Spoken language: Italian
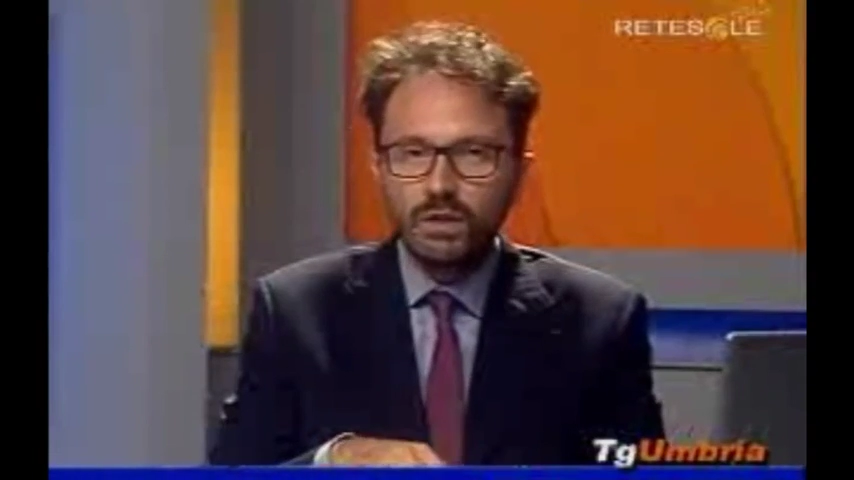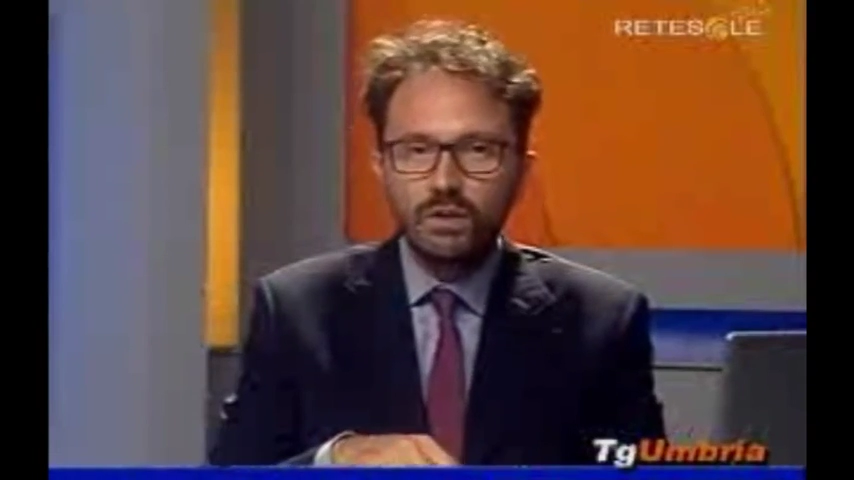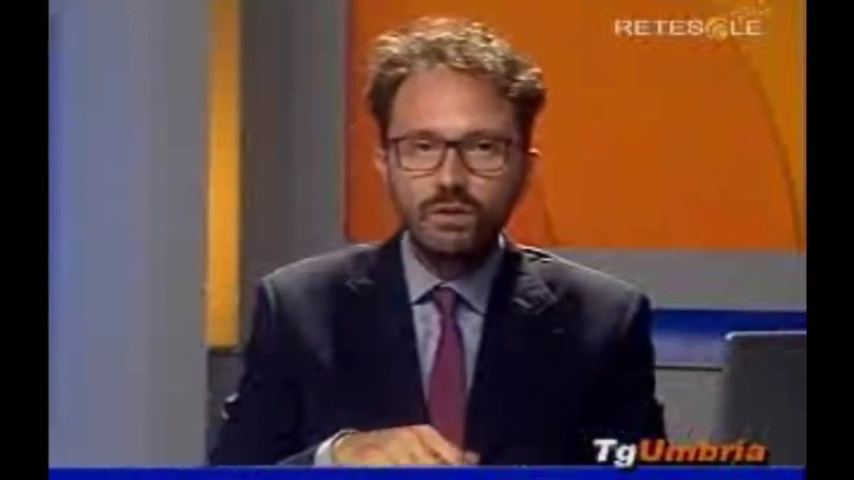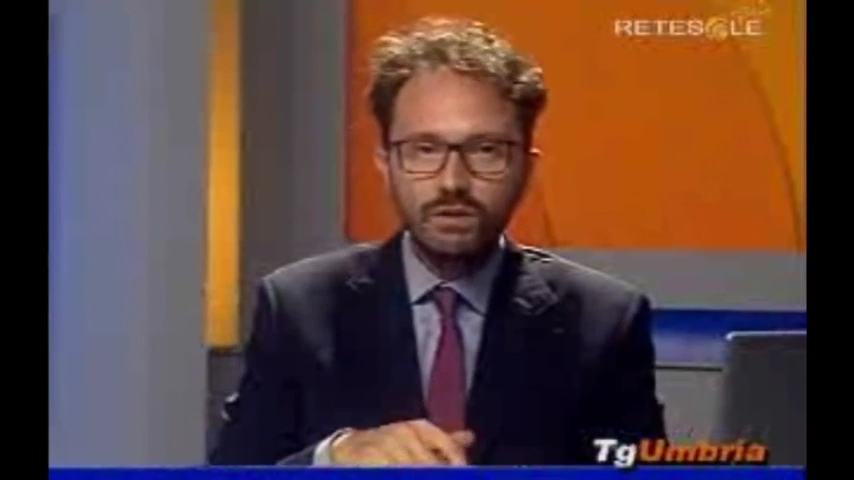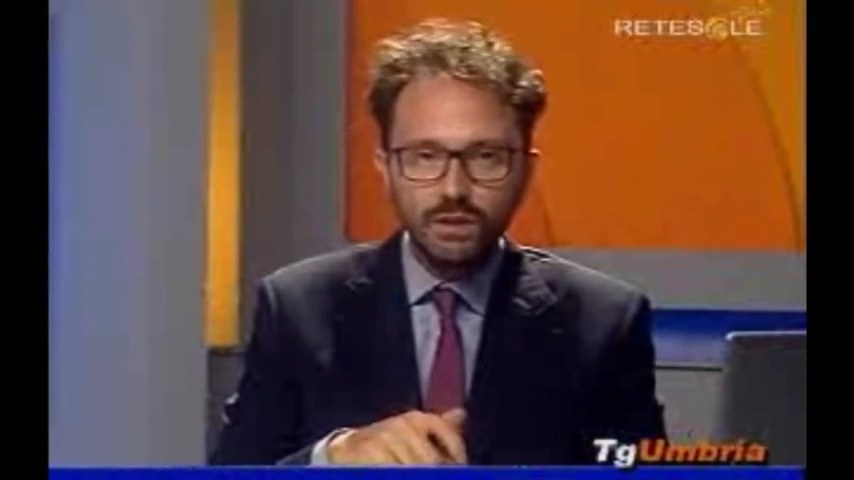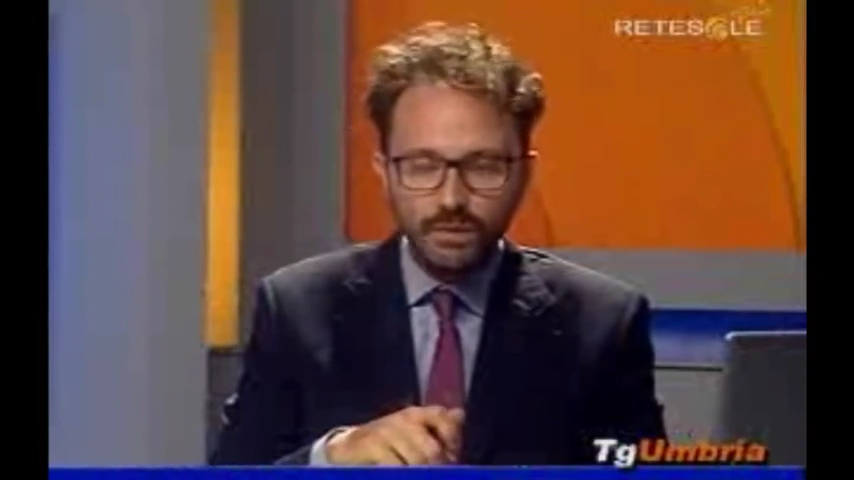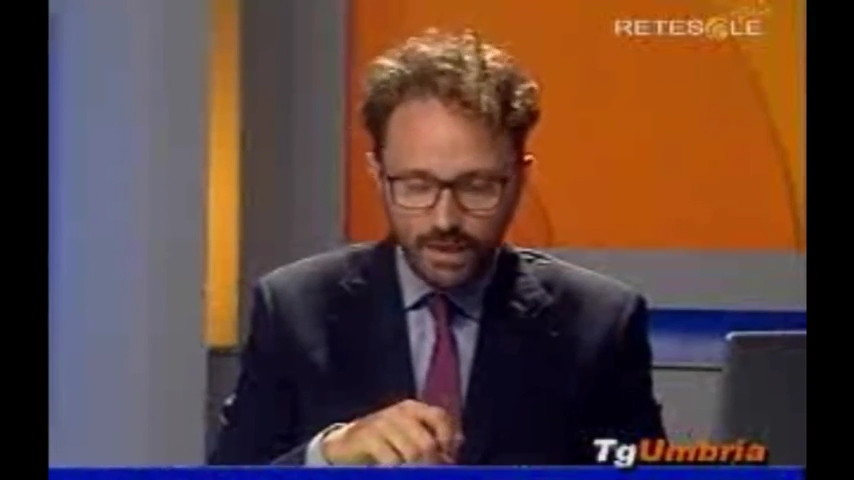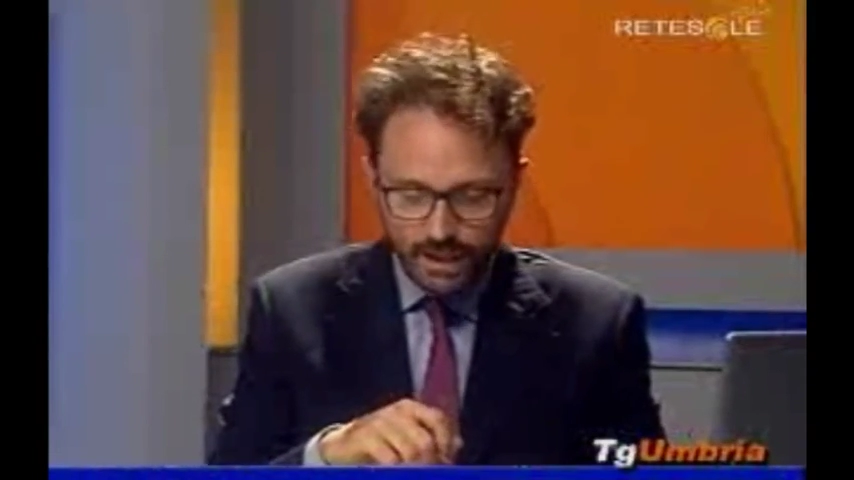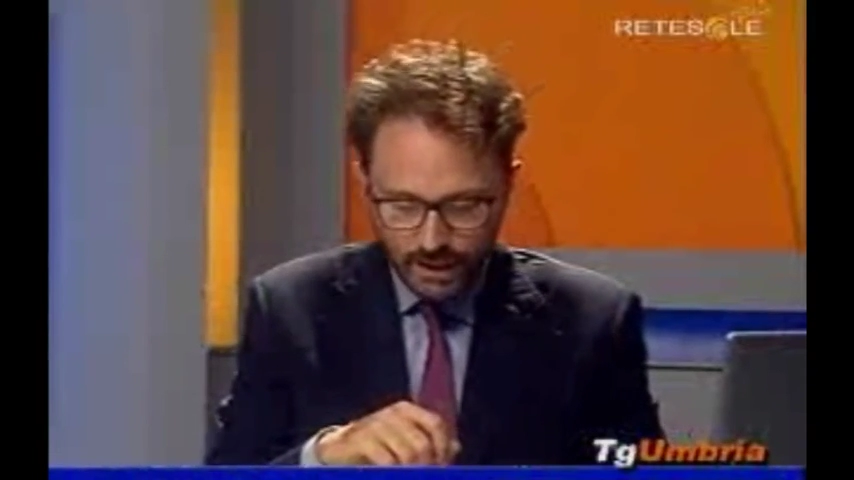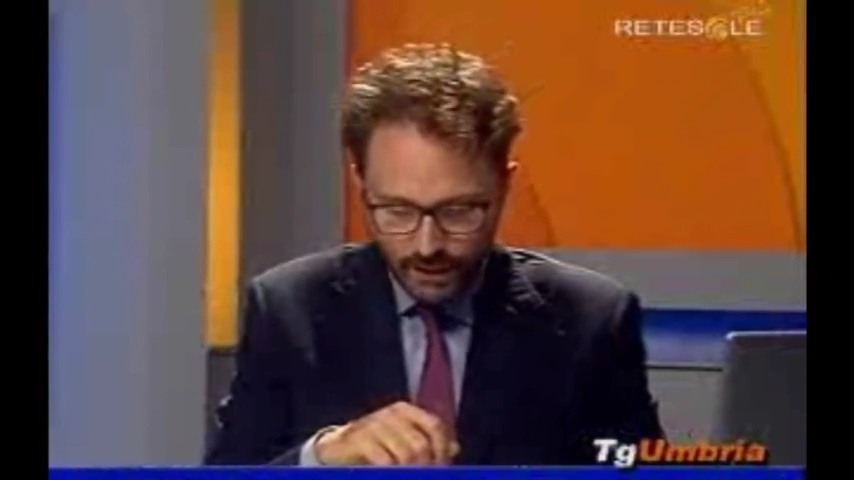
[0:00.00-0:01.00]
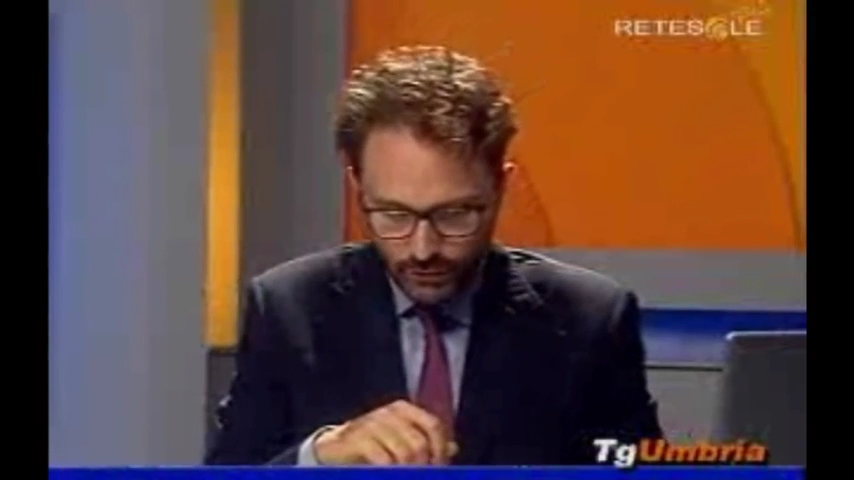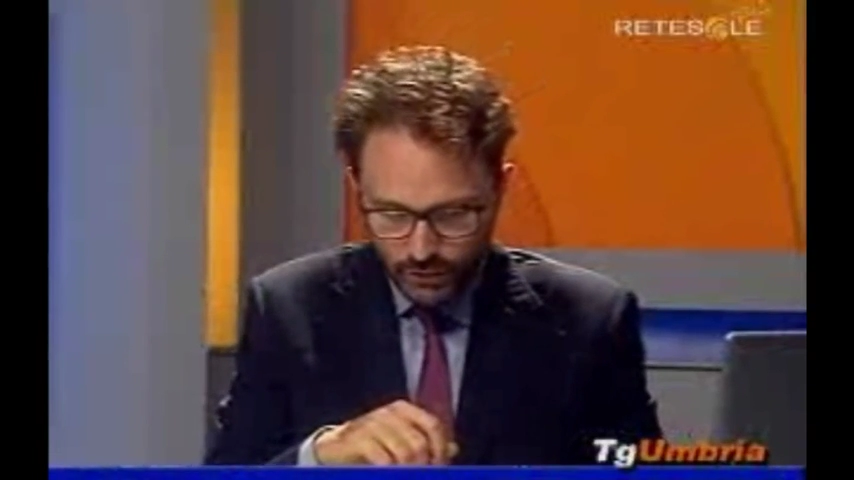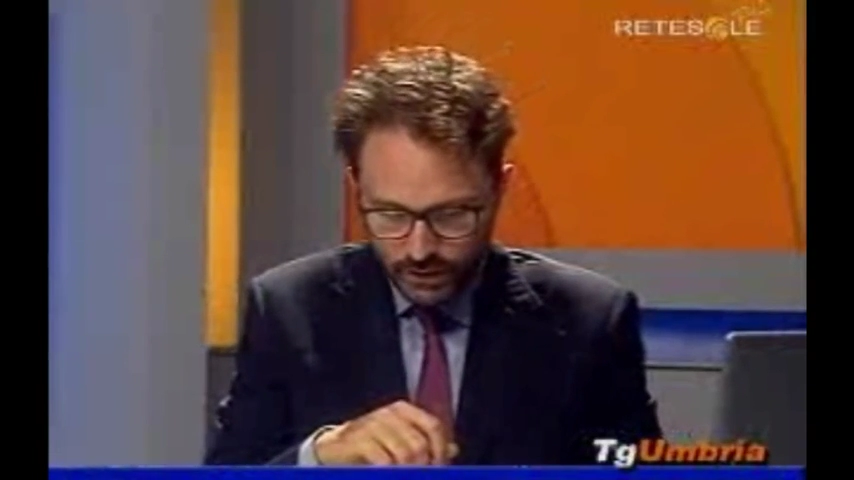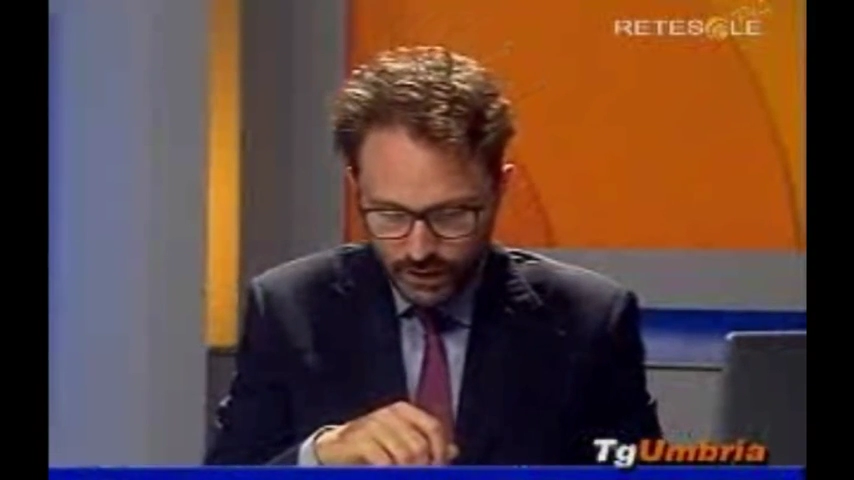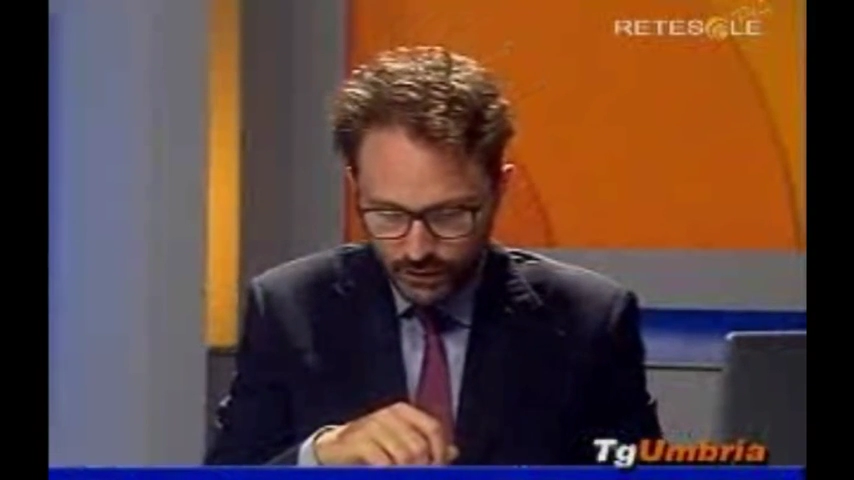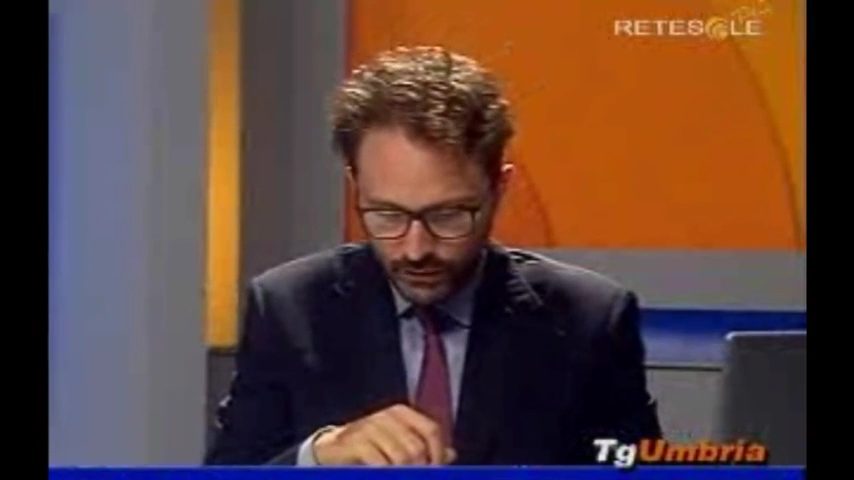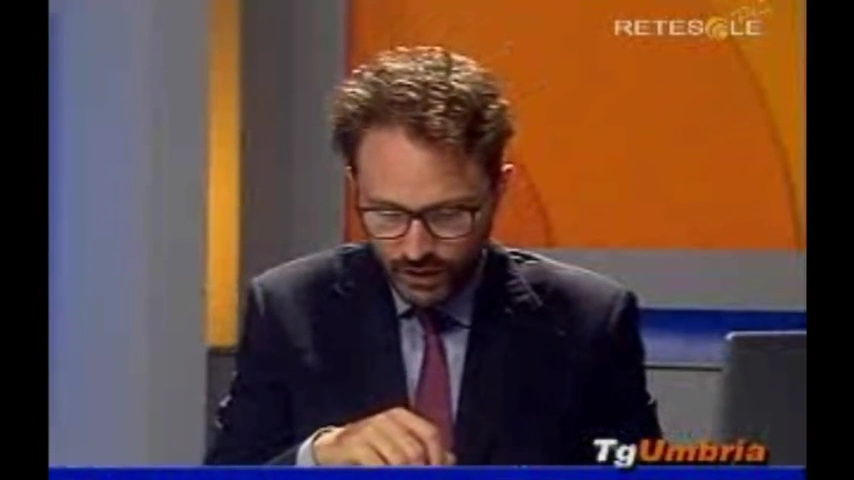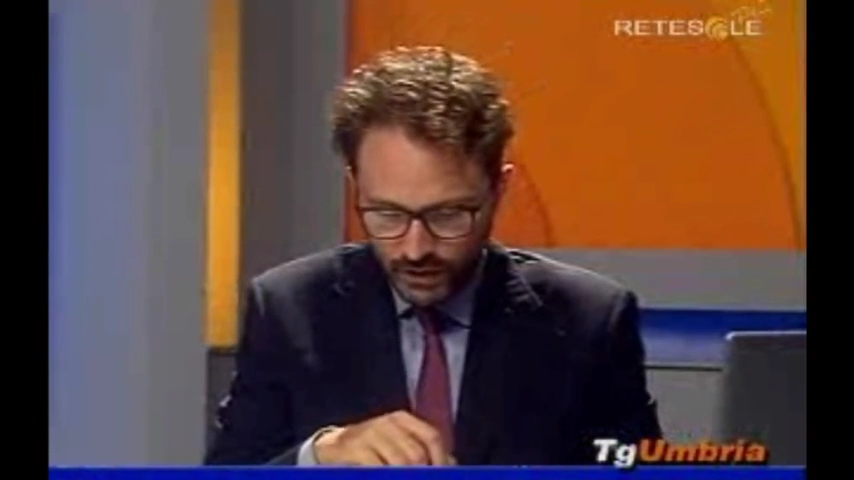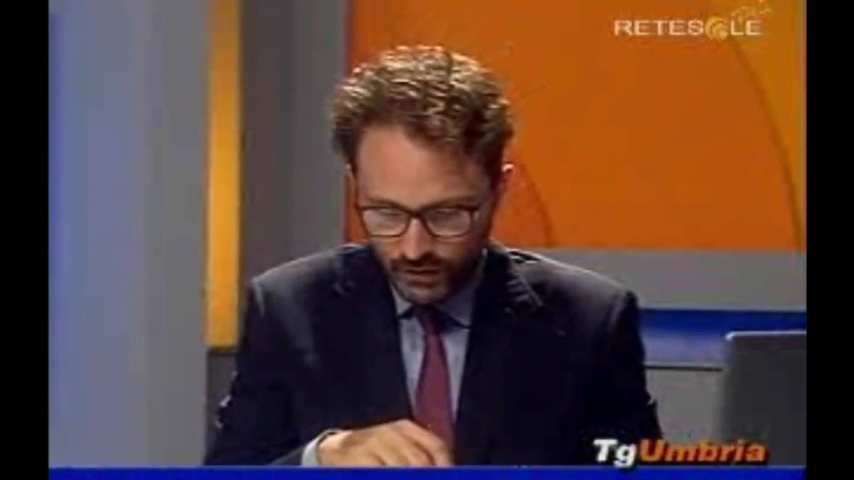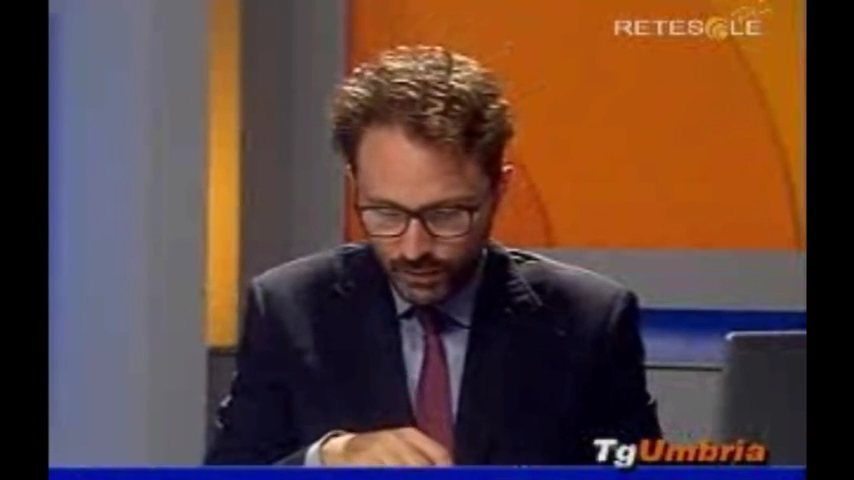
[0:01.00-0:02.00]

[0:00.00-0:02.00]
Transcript: Continua a riscuotere consenso il